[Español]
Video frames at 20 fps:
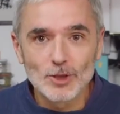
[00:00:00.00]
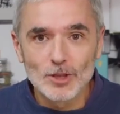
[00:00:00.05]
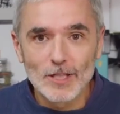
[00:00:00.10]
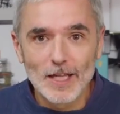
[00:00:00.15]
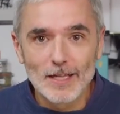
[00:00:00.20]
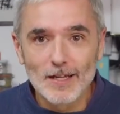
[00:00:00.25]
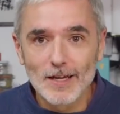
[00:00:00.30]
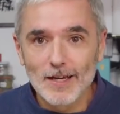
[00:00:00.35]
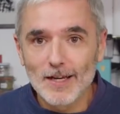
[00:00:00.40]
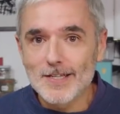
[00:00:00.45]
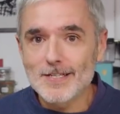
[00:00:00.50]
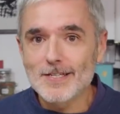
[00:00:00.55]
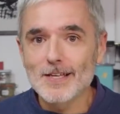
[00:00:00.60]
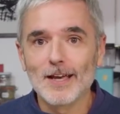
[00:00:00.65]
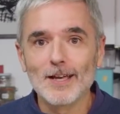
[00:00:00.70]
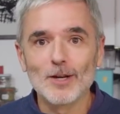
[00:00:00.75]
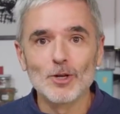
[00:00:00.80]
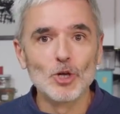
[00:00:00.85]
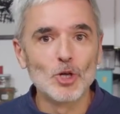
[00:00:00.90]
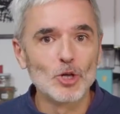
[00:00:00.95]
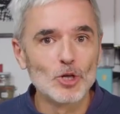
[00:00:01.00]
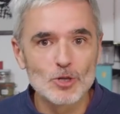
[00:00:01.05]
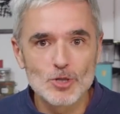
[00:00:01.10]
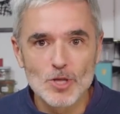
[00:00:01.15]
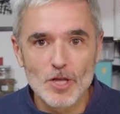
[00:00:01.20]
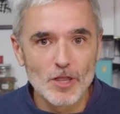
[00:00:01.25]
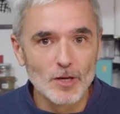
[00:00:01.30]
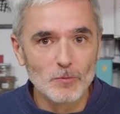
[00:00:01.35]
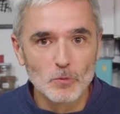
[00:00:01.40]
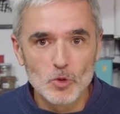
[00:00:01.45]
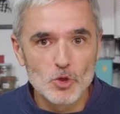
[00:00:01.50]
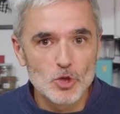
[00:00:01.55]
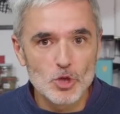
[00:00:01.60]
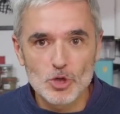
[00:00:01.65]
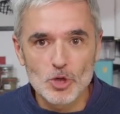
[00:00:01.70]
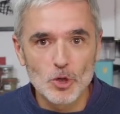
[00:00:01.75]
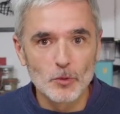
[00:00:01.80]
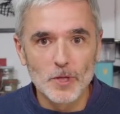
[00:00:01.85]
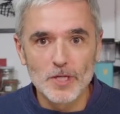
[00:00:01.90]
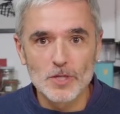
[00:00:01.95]
total de grasa no nos dice
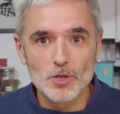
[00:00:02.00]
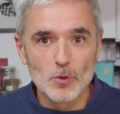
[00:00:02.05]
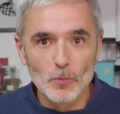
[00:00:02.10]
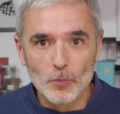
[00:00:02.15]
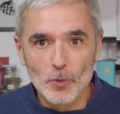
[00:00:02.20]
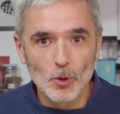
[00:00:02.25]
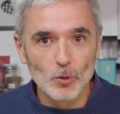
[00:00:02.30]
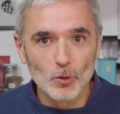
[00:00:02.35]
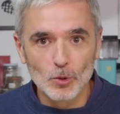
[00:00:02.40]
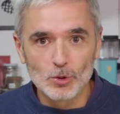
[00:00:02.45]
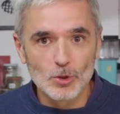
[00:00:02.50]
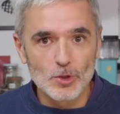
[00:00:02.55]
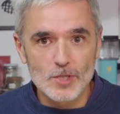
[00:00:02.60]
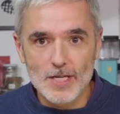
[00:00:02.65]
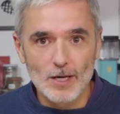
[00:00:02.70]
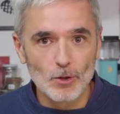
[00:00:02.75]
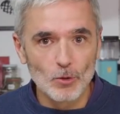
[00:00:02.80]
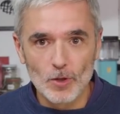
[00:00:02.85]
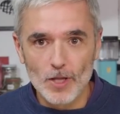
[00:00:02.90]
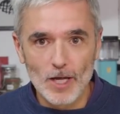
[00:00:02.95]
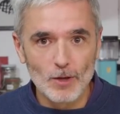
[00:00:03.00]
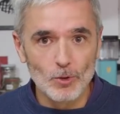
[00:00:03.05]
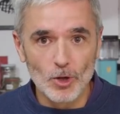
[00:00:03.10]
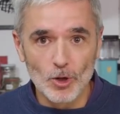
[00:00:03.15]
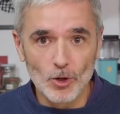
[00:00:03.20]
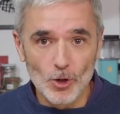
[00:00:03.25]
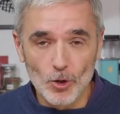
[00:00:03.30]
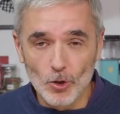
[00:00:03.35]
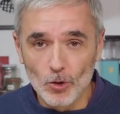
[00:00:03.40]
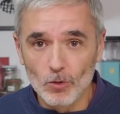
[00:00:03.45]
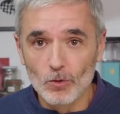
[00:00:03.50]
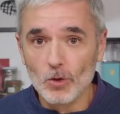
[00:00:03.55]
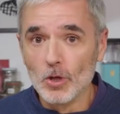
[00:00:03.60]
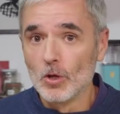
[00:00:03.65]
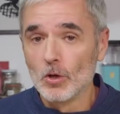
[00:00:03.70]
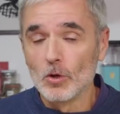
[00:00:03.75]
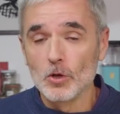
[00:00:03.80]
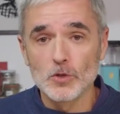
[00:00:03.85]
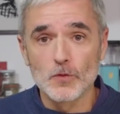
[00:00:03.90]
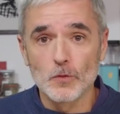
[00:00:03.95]
mucho sobre si un producto es saludable o no,
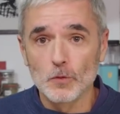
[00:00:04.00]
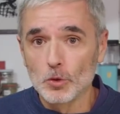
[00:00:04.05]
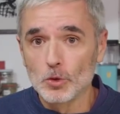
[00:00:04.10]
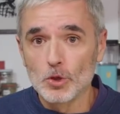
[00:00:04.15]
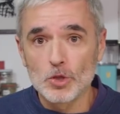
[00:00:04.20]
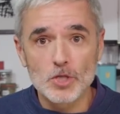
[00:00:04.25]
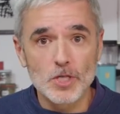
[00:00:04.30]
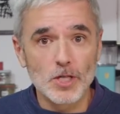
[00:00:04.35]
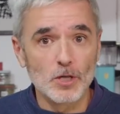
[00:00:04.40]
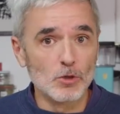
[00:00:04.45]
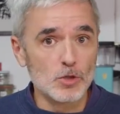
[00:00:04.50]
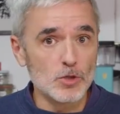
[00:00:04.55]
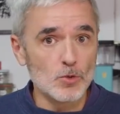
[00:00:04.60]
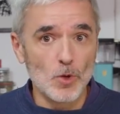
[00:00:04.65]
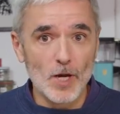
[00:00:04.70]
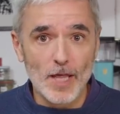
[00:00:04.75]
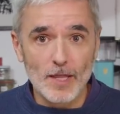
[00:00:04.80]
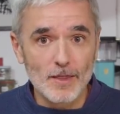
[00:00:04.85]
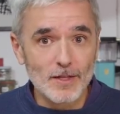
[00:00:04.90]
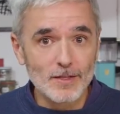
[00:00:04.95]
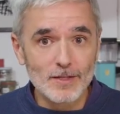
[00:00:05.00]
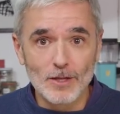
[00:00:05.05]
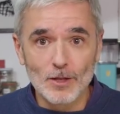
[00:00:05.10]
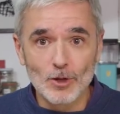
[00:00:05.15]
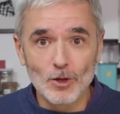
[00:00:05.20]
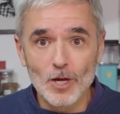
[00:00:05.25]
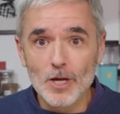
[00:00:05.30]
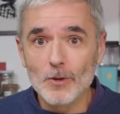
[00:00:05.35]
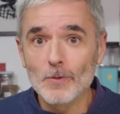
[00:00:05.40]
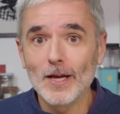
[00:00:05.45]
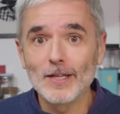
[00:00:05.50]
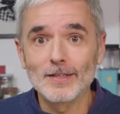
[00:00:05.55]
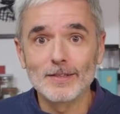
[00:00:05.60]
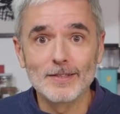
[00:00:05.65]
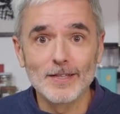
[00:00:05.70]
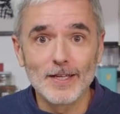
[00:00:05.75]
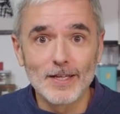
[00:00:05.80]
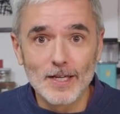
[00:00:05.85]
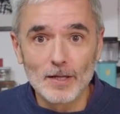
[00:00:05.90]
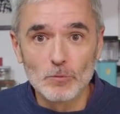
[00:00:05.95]
los frutos secos o el aceite de
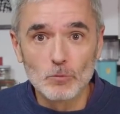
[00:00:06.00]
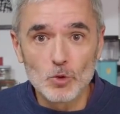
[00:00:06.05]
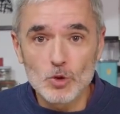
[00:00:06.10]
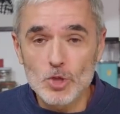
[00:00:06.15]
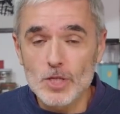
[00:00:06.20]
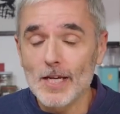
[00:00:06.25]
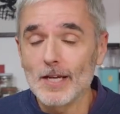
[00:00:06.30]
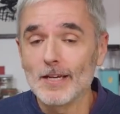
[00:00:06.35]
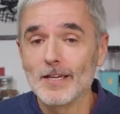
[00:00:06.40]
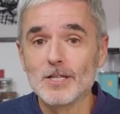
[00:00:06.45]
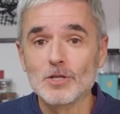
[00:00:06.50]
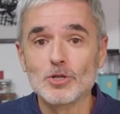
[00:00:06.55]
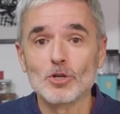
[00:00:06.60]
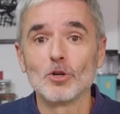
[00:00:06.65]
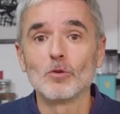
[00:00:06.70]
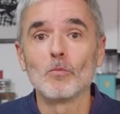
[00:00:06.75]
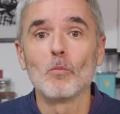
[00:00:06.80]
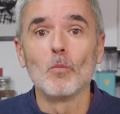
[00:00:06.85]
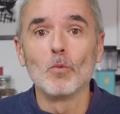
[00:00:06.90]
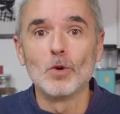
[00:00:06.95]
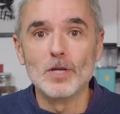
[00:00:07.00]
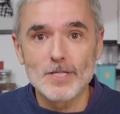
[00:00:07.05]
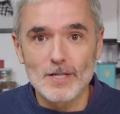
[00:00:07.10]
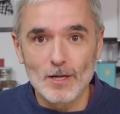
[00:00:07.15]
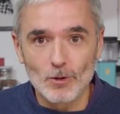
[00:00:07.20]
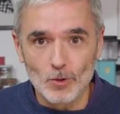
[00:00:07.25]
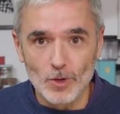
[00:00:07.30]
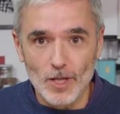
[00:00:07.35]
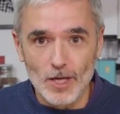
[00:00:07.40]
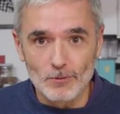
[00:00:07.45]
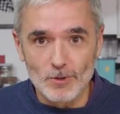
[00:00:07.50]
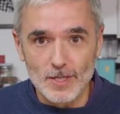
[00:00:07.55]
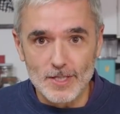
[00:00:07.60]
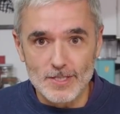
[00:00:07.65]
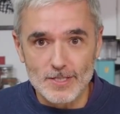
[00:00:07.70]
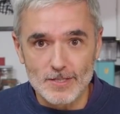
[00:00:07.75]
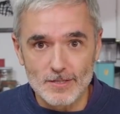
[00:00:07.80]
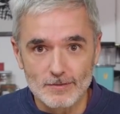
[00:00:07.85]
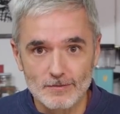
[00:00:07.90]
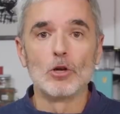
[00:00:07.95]
oliva tienen mucha y son muy
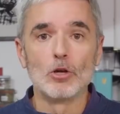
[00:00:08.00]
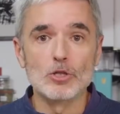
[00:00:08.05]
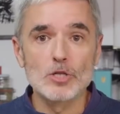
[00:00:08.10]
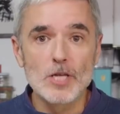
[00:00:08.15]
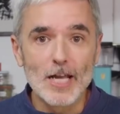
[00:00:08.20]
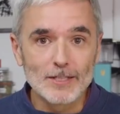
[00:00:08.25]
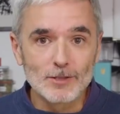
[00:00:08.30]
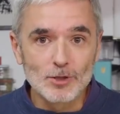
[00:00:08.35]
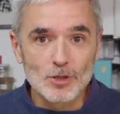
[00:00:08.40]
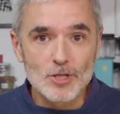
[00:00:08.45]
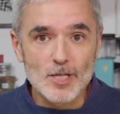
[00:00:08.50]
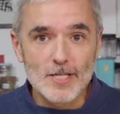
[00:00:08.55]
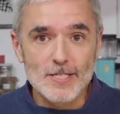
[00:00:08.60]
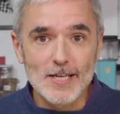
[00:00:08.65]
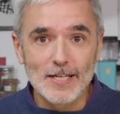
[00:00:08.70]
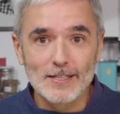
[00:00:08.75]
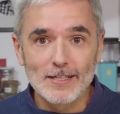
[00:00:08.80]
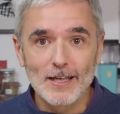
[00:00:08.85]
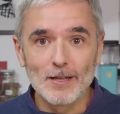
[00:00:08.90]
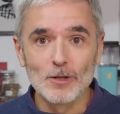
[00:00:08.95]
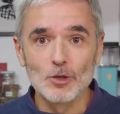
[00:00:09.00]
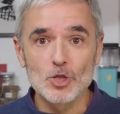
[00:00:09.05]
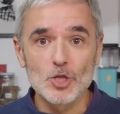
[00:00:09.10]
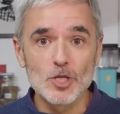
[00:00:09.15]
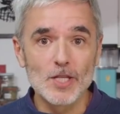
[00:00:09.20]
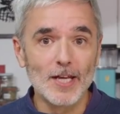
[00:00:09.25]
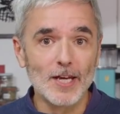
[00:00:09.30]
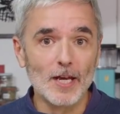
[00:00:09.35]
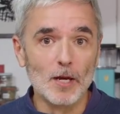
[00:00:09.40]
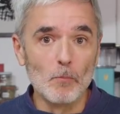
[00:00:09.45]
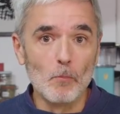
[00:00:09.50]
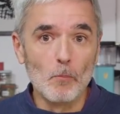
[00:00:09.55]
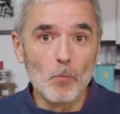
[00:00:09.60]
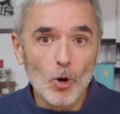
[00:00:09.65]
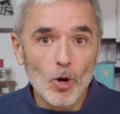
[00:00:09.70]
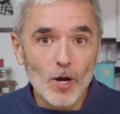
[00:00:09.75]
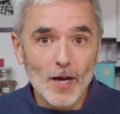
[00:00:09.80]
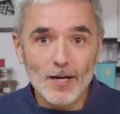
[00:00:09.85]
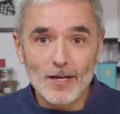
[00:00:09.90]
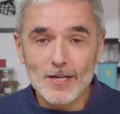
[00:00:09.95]
saludables. Los lácteos desnatados tienen
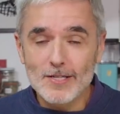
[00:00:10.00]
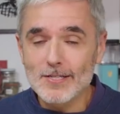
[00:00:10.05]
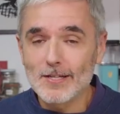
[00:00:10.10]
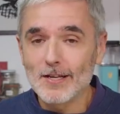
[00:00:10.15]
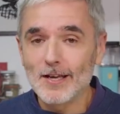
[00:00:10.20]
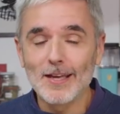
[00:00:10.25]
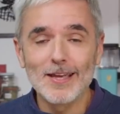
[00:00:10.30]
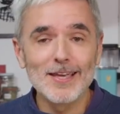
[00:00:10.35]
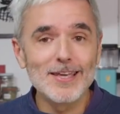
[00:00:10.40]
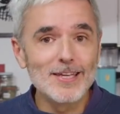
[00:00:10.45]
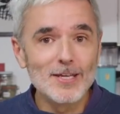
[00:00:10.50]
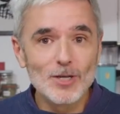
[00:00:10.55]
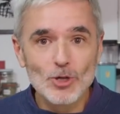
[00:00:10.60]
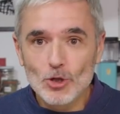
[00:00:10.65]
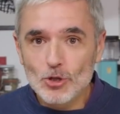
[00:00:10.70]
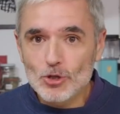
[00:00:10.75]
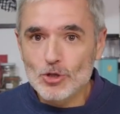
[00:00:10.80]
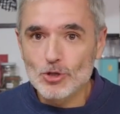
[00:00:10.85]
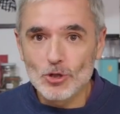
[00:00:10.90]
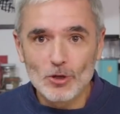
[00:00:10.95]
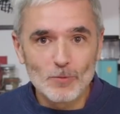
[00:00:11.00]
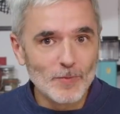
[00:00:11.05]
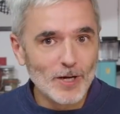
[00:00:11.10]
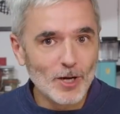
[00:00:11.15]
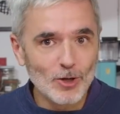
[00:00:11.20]
poca grasa y no son